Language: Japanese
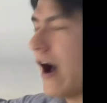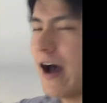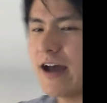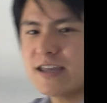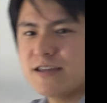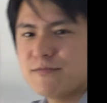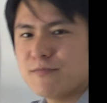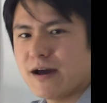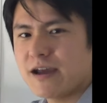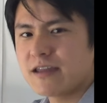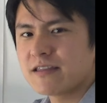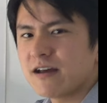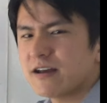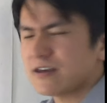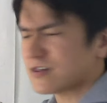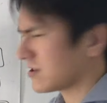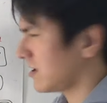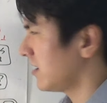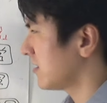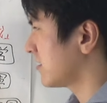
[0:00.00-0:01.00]
曖昧な意
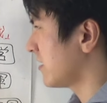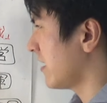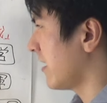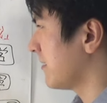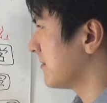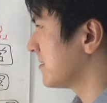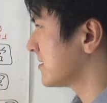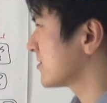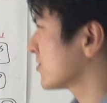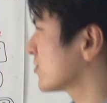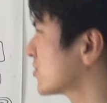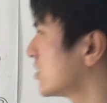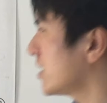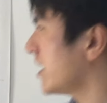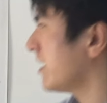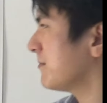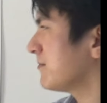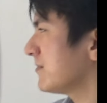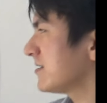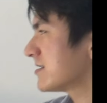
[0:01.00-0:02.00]
思決定そし
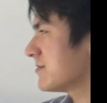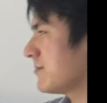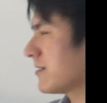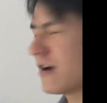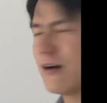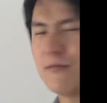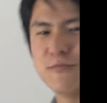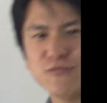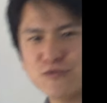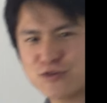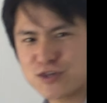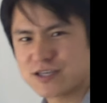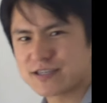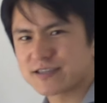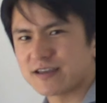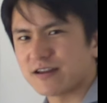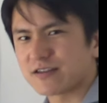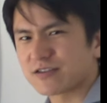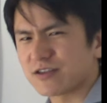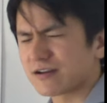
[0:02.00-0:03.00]
て3つ目が無視
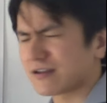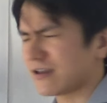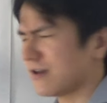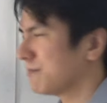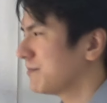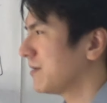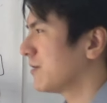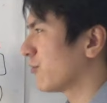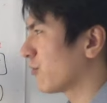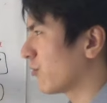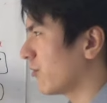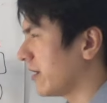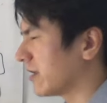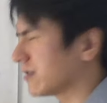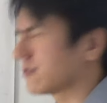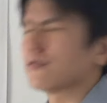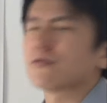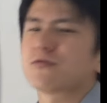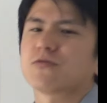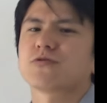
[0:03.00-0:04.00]
された現場の声
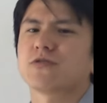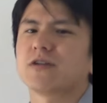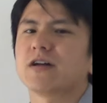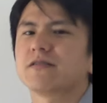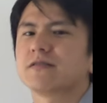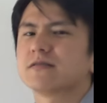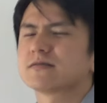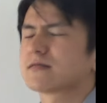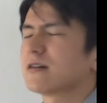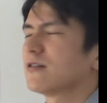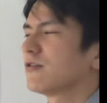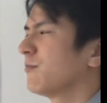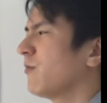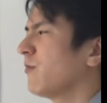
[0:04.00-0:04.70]
ということなんですけど